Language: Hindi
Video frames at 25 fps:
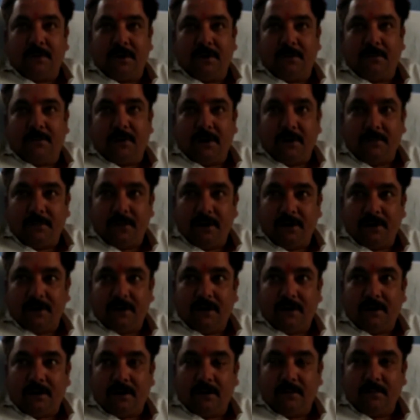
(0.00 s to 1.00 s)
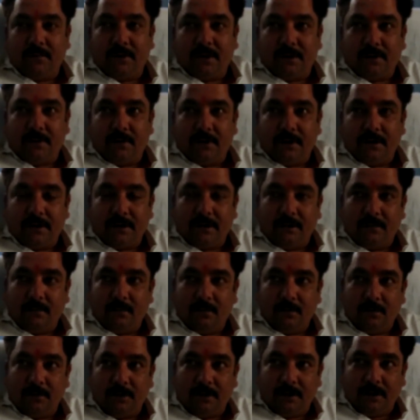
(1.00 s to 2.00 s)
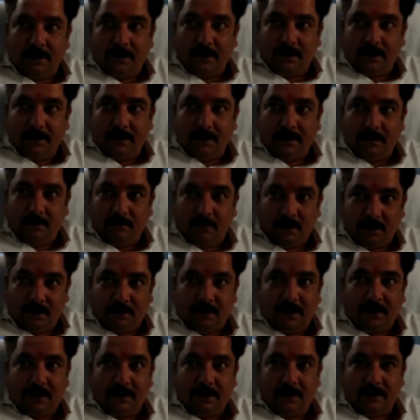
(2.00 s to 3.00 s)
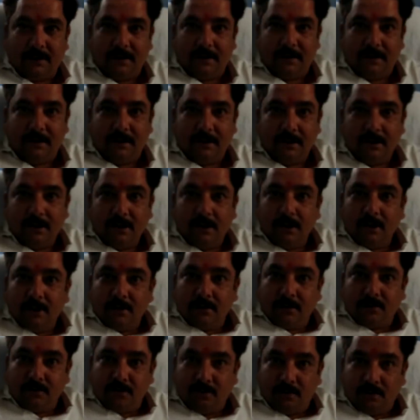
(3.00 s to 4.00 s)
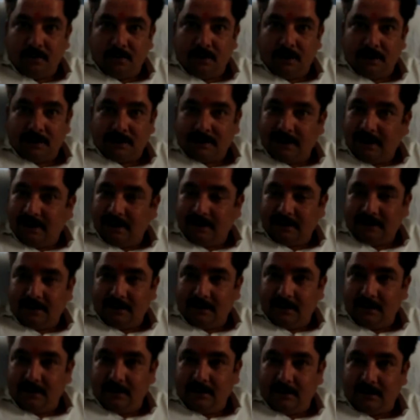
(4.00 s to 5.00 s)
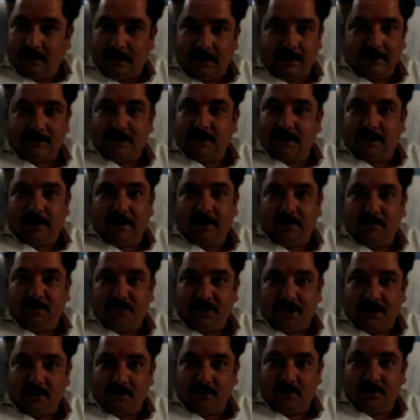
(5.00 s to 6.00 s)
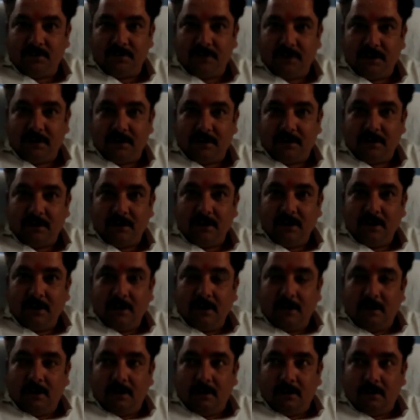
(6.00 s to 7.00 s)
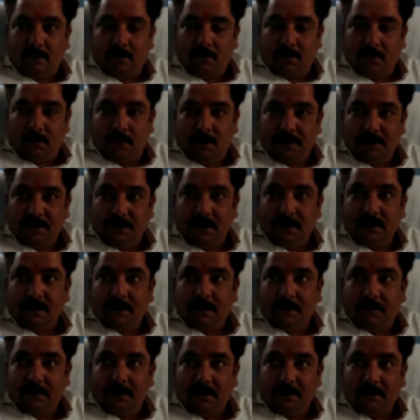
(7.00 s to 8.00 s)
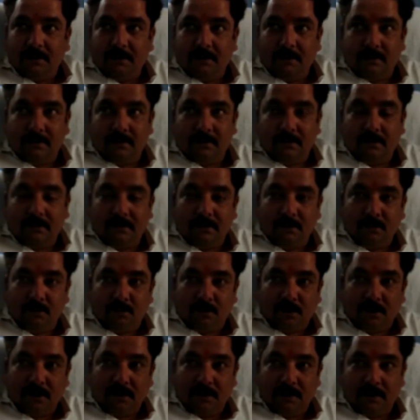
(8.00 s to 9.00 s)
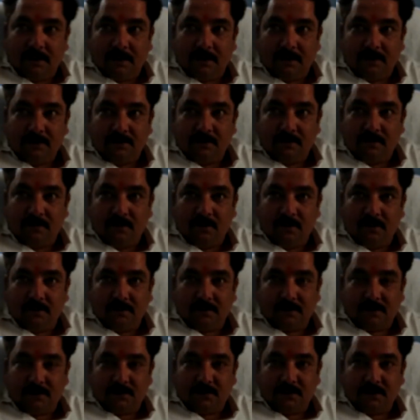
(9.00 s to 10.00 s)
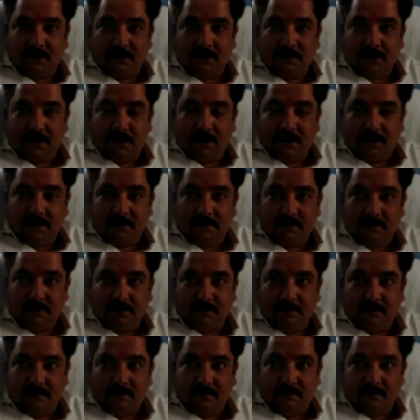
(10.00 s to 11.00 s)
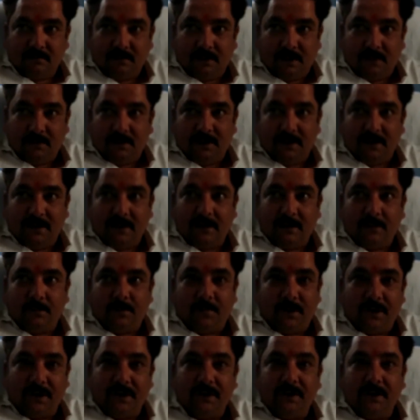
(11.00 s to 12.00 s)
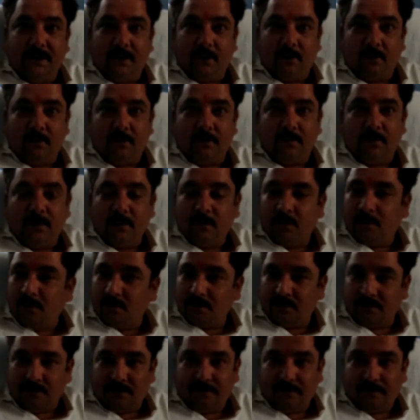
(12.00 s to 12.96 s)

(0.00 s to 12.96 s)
डिपार्टमेंटल काम करवा के हम लोग नाली बनवा रहे हैं जो लगता है कि कल से काम चालू हो जाएगा और वो बन जाने के बाद नूतन नगर का जो सबसे ज़्यादा जो मामला है पानी है रोड पे वो